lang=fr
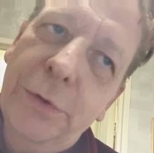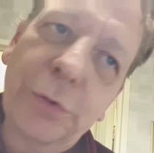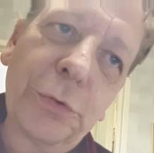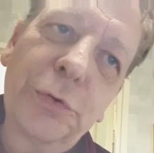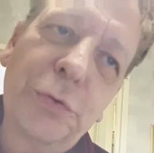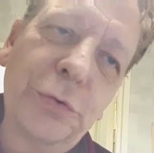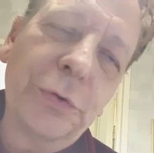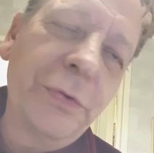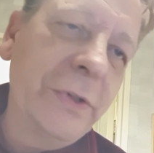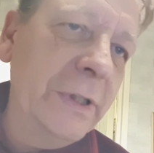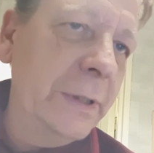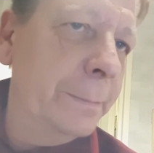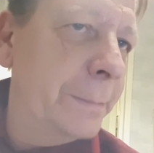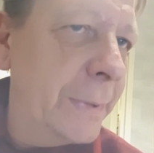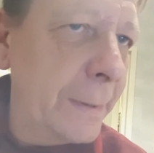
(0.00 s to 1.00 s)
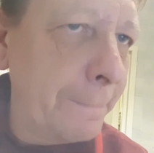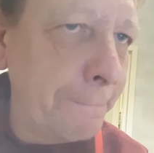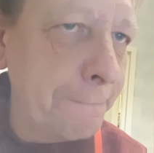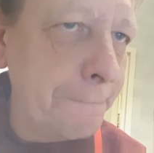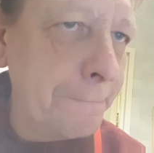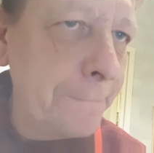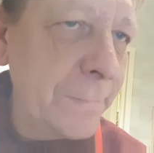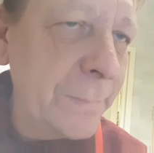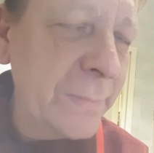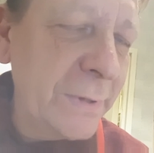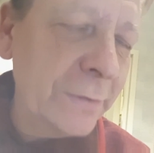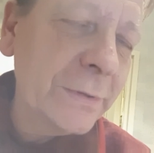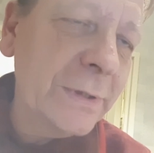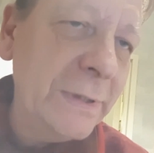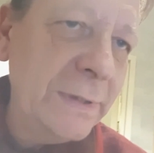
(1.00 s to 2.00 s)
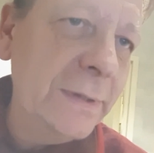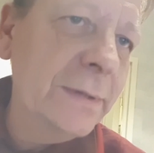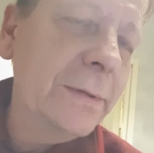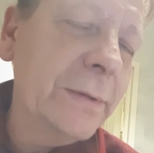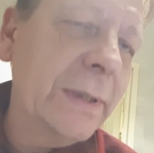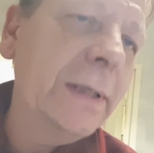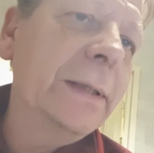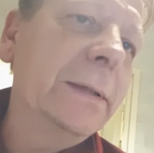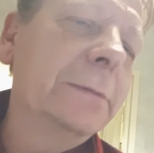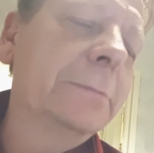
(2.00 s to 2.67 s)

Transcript: jour, Philippe. Tanguy, ouais.